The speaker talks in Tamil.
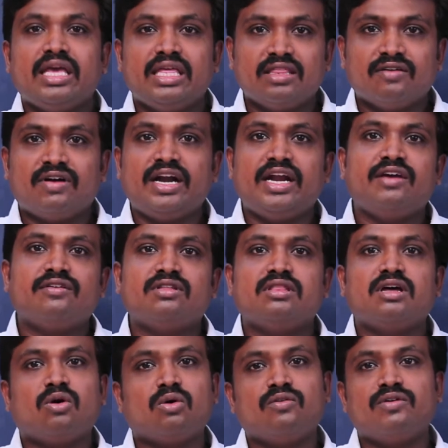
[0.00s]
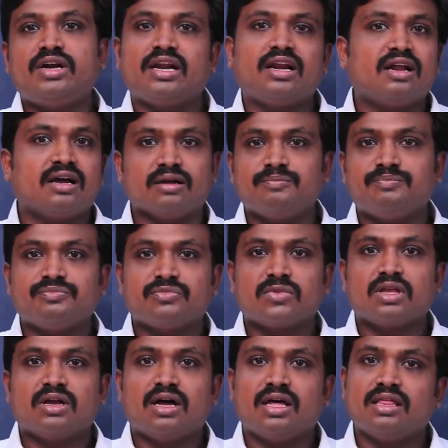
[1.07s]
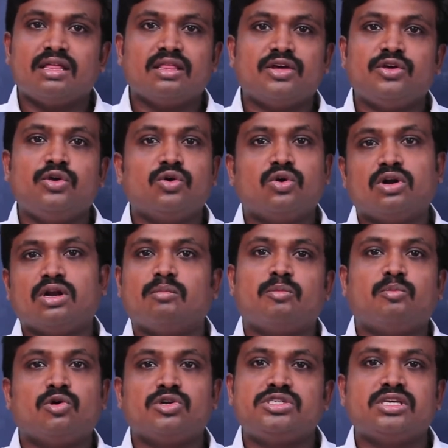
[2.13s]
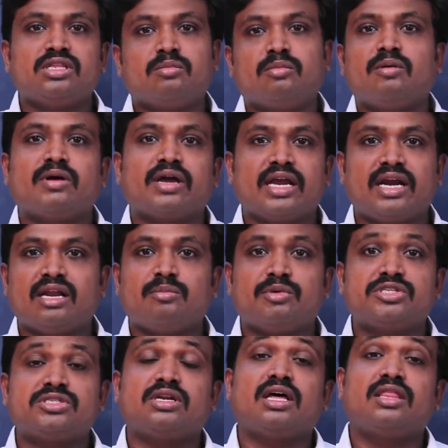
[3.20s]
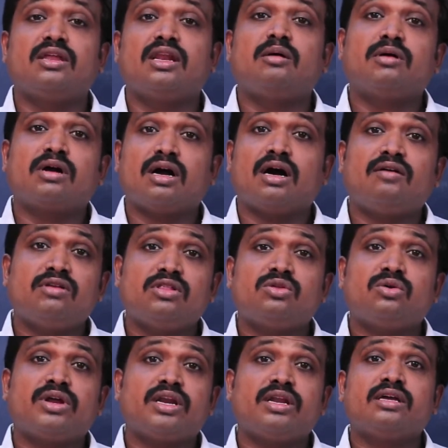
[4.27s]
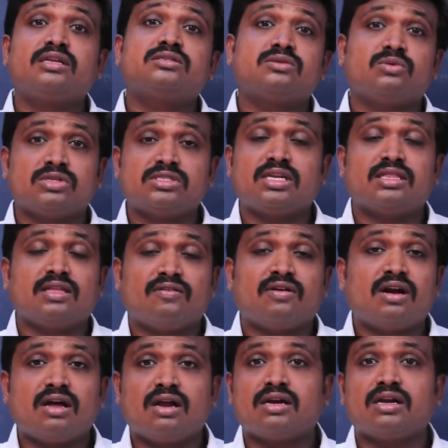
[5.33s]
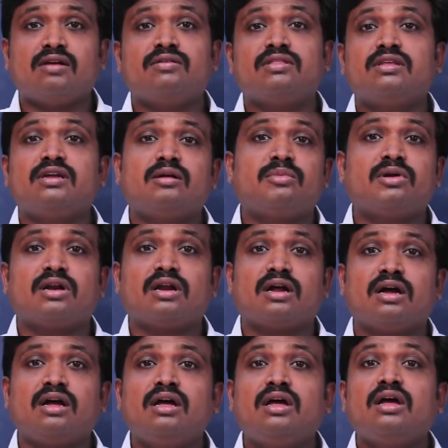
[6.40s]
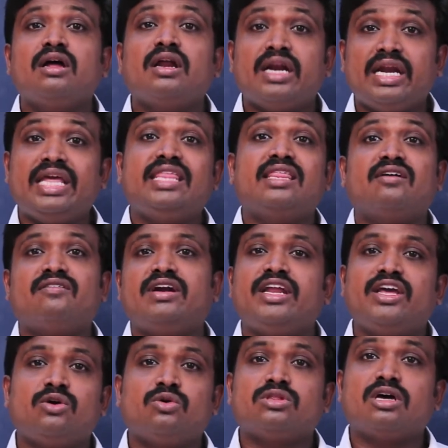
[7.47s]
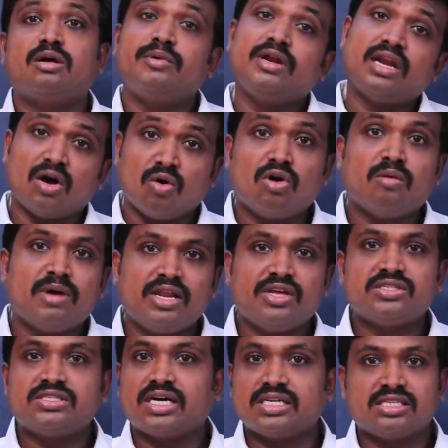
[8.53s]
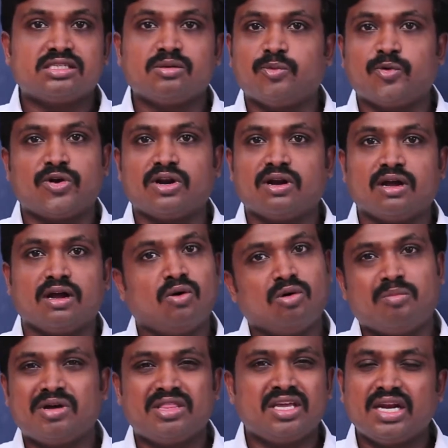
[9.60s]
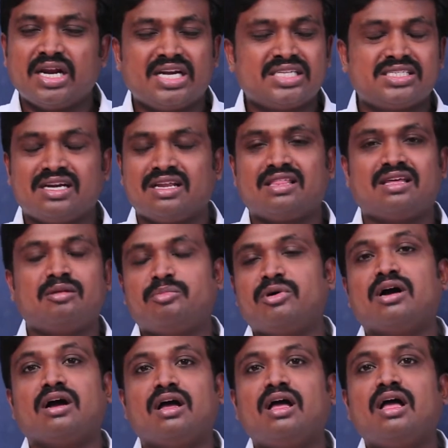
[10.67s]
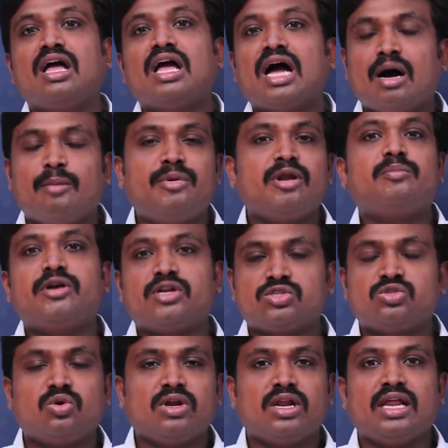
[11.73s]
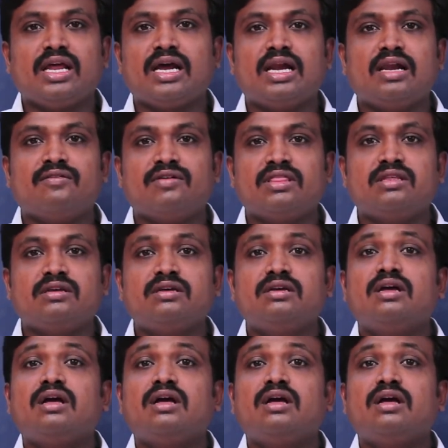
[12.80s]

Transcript: இந்த வண்டியை வந்து அவங்க விட்டுறாங்க அதாவது ஐயோ நம்ம போச்சு இதுக்கு முன்னாடி நான் கேட்டால் பிரச்சனை அது இல்லாமல் காவல்துறையினர் ஒரு சில தவறான ஆட்கள் வந்து என்ன பண்ணுறாங்க நீ தான் வண்டியை கொடுத்தா அப்படின்ட்டு அவங்க மேலேயும் சார்ஜஸை போட்டுறாங்க அவங்க பார்த்தீங்கன்னா என்ன சென்ட்டாக தான் இருப்பாங்க அப்படிப்பட்ட சூழ்நிலைகளில் வந்து